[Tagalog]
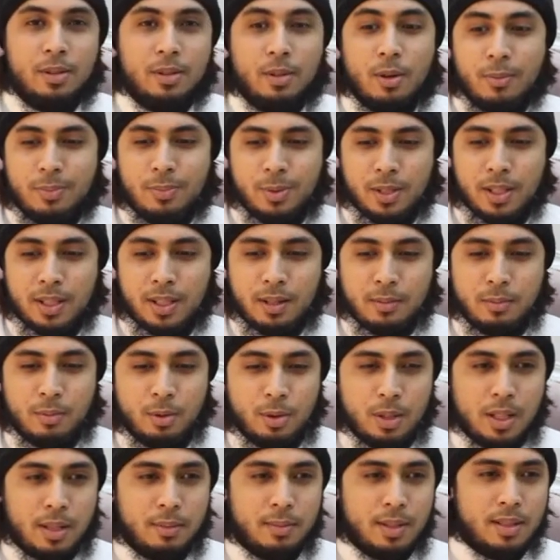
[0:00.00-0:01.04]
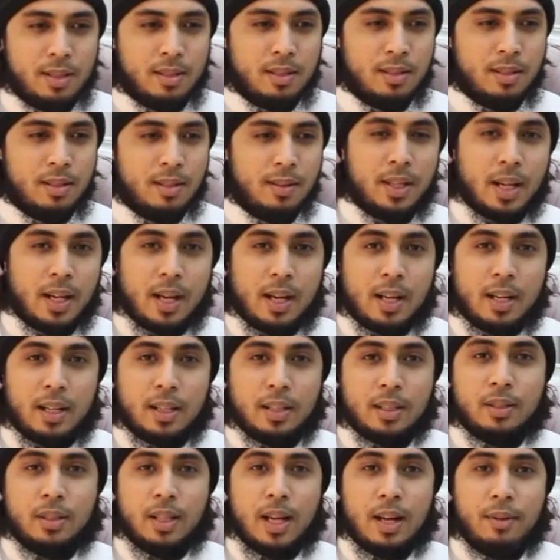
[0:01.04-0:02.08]
So, opposite ng Muslim is
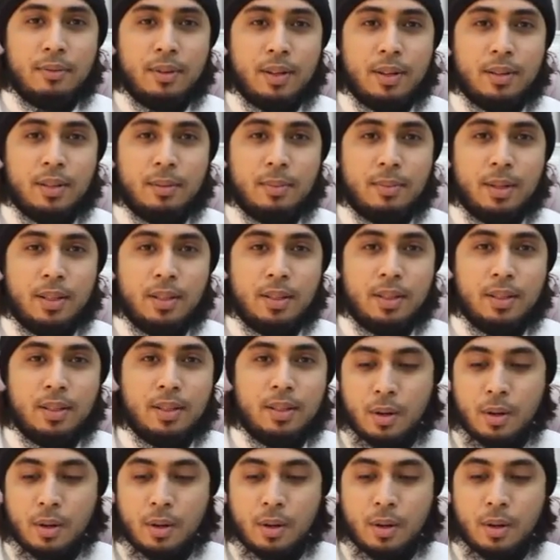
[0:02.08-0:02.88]
uh, kafir, di ba?